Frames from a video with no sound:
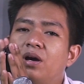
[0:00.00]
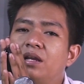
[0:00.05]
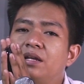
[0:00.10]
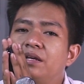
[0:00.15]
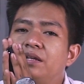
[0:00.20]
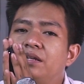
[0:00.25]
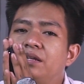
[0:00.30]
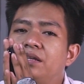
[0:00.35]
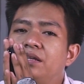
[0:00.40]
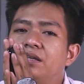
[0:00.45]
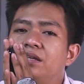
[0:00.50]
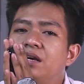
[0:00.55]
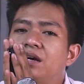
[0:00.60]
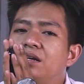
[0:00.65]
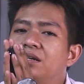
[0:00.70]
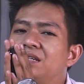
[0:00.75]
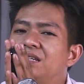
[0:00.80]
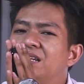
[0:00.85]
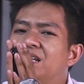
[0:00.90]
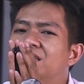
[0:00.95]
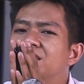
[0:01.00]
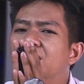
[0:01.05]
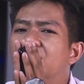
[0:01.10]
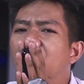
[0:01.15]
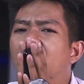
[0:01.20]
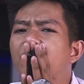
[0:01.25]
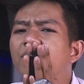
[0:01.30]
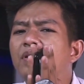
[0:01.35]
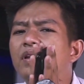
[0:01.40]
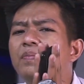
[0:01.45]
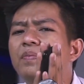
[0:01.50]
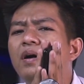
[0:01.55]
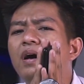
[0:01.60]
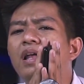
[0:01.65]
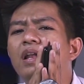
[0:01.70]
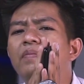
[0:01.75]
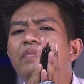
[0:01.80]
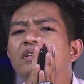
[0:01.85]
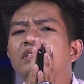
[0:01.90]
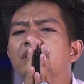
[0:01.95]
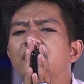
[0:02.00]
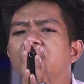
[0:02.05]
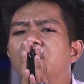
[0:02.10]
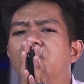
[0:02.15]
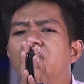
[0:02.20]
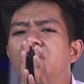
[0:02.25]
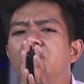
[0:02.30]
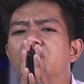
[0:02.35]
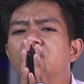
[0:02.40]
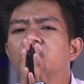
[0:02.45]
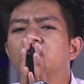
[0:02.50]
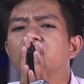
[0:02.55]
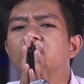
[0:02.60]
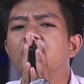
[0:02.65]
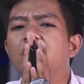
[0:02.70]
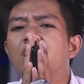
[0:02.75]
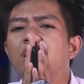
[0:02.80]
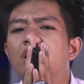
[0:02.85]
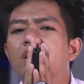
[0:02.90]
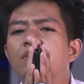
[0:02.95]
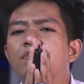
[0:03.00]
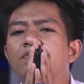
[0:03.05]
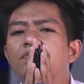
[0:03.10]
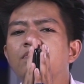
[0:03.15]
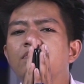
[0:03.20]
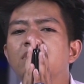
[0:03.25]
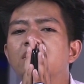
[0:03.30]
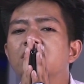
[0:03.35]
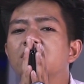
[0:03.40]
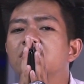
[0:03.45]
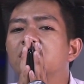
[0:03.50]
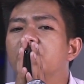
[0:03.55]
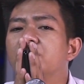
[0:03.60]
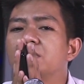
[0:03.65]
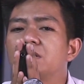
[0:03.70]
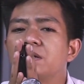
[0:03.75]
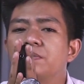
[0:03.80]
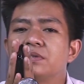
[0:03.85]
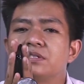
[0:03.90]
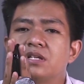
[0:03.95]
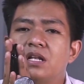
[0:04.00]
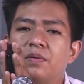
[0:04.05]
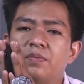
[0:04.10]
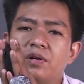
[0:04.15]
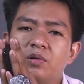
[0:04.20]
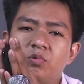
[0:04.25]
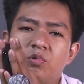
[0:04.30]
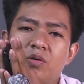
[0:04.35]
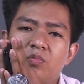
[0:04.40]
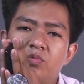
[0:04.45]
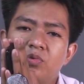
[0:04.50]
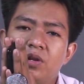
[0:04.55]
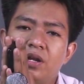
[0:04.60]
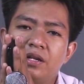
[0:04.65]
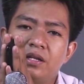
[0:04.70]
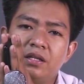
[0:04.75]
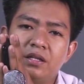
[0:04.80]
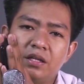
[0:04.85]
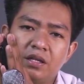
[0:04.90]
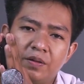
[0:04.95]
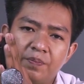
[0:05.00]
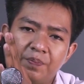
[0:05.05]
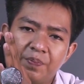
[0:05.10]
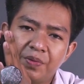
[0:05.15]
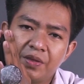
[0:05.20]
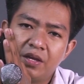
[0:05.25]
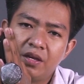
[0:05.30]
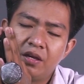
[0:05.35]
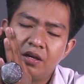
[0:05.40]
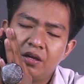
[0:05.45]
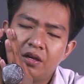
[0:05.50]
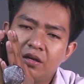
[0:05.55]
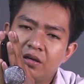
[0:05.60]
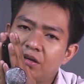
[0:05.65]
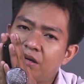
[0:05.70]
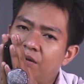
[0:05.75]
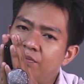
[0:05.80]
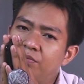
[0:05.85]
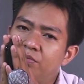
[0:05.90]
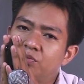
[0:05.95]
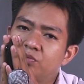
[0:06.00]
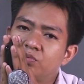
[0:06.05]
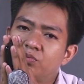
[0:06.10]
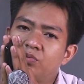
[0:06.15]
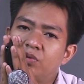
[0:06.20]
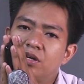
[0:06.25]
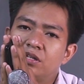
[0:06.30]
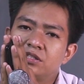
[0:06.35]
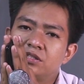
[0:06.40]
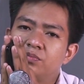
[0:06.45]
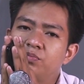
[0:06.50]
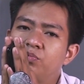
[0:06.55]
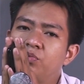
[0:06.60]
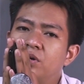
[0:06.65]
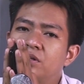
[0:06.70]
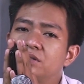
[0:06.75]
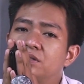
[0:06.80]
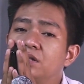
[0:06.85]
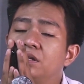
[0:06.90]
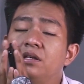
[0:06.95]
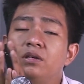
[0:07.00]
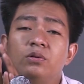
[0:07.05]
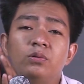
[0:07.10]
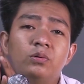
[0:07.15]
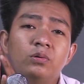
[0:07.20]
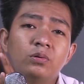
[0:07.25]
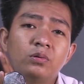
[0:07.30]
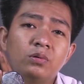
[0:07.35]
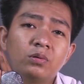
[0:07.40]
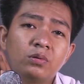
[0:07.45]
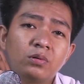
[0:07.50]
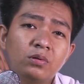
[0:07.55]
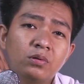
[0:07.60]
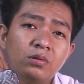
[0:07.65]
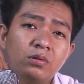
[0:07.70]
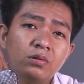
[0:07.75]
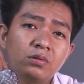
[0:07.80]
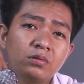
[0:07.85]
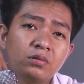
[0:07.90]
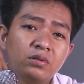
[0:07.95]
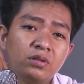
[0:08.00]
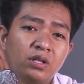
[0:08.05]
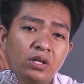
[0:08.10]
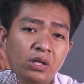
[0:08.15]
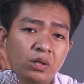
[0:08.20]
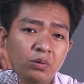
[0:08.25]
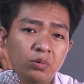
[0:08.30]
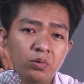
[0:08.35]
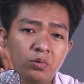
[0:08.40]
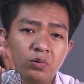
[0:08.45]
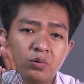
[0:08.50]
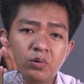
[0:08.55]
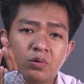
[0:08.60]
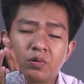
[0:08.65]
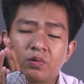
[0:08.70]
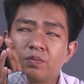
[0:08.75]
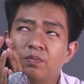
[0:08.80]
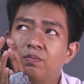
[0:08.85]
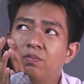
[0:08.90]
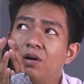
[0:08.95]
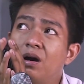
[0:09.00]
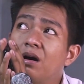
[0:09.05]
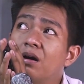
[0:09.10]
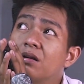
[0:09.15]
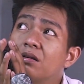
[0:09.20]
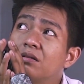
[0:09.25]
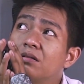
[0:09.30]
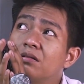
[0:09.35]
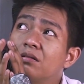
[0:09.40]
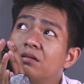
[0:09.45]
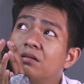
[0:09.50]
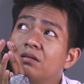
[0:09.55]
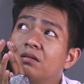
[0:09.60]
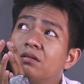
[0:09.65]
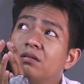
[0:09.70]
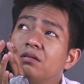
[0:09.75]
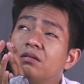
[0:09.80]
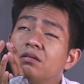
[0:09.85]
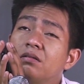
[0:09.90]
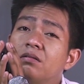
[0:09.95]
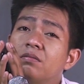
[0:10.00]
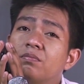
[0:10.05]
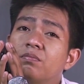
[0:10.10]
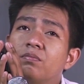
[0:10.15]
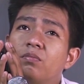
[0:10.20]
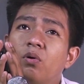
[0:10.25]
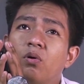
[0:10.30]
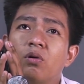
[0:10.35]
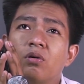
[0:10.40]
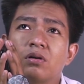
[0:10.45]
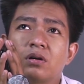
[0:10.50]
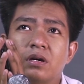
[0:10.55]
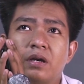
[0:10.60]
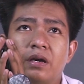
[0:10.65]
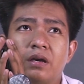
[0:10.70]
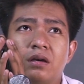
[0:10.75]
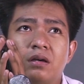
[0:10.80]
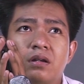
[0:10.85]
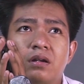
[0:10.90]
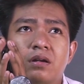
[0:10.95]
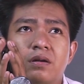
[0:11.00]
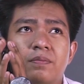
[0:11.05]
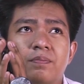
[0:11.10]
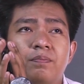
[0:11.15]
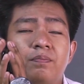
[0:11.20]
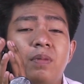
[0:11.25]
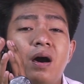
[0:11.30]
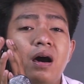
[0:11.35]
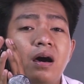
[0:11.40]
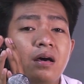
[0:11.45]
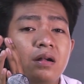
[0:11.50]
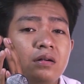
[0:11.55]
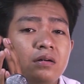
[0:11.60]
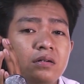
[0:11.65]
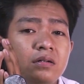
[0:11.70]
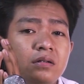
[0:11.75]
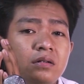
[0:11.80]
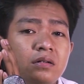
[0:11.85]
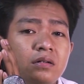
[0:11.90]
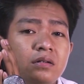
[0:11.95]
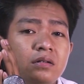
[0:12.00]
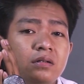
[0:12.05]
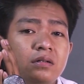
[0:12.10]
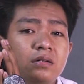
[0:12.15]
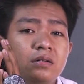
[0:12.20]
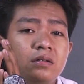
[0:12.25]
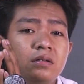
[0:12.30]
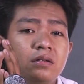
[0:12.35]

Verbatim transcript: kali ini yang didasarkan pada pengalaman saya yang sudah bersama-sama selama 2 bulan ini. Kami sudah semua seliur, tidur bareng, boker bareng.